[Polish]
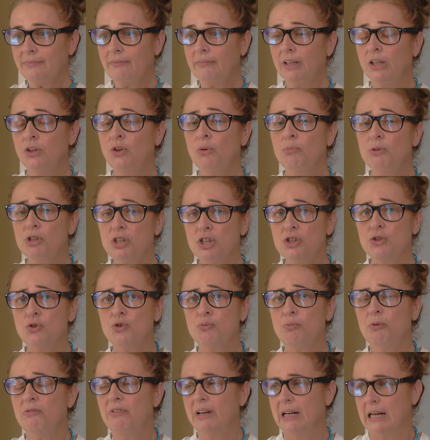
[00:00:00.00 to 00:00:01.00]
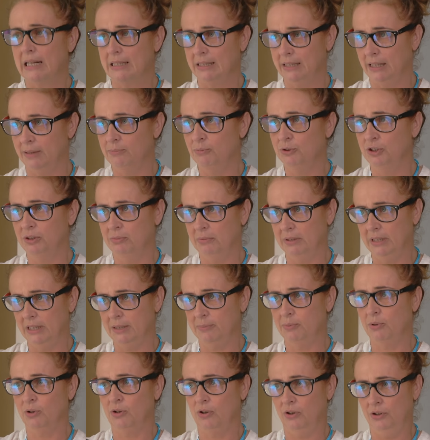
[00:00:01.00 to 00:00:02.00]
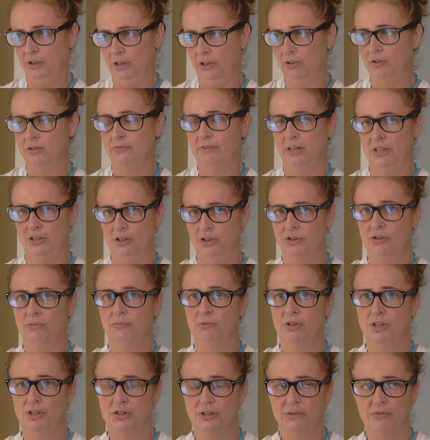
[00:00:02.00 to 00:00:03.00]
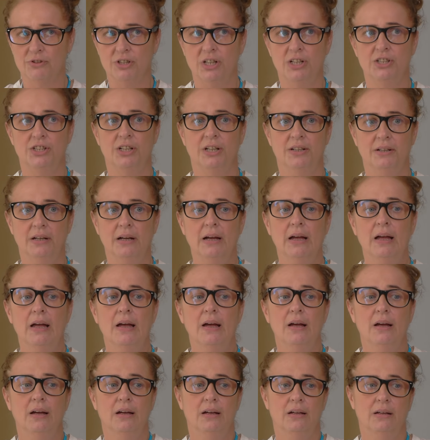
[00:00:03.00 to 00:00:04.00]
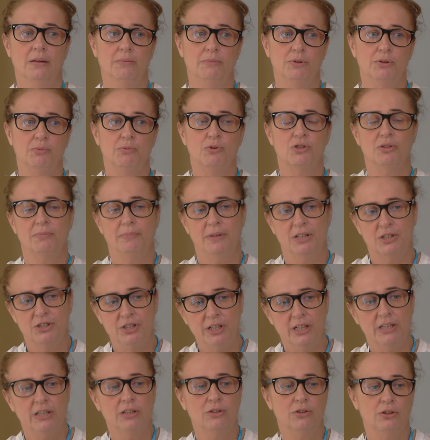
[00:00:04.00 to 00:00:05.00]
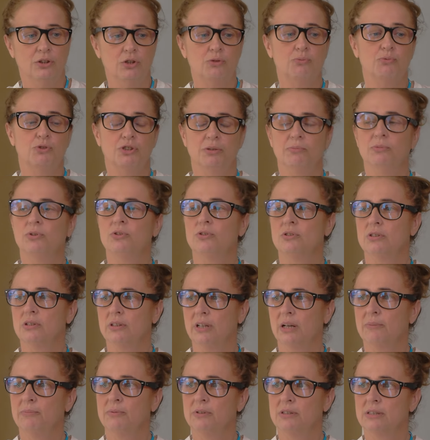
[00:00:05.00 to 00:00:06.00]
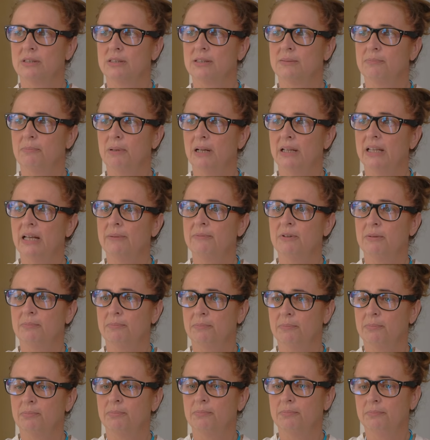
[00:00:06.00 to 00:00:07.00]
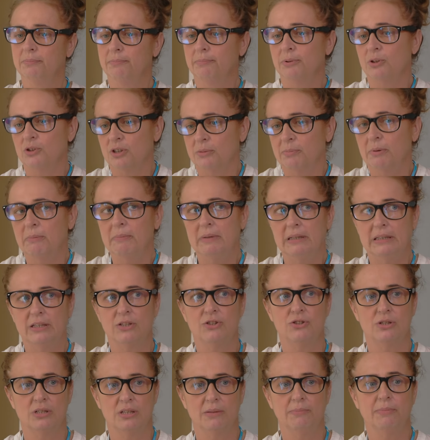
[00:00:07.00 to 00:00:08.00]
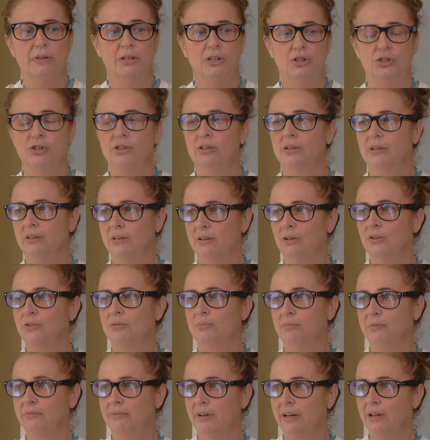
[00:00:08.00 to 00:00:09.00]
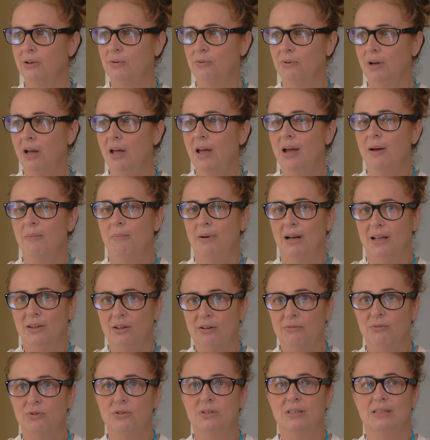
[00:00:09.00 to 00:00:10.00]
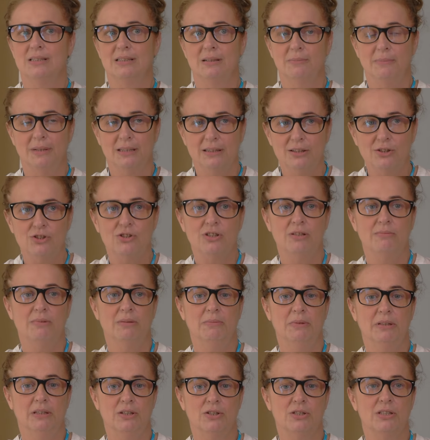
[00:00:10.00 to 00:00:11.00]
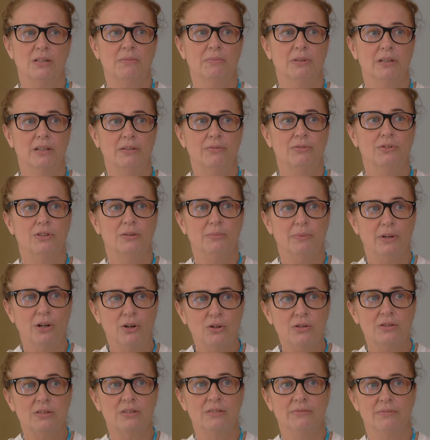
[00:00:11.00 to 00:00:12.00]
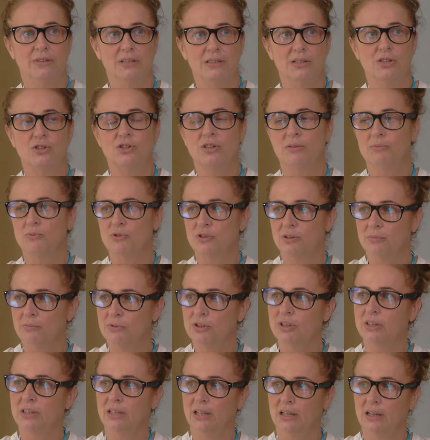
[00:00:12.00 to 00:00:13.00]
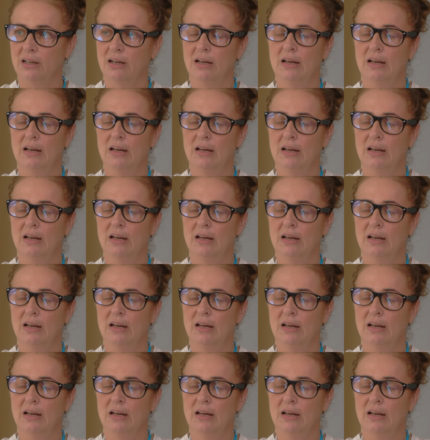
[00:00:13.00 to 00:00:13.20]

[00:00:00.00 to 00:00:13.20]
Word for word: No myślę, że już po wakacjach musimy na spokojnie rozważyć. To myślę, że wrzesień, e, być może październik, to też musimy to jakby z planami, proszę pamiętać, że zabiegi się odbywają planowo, systematycznie, mamy też zabiegi w trybie ostrym, więc też nie możemy się tak,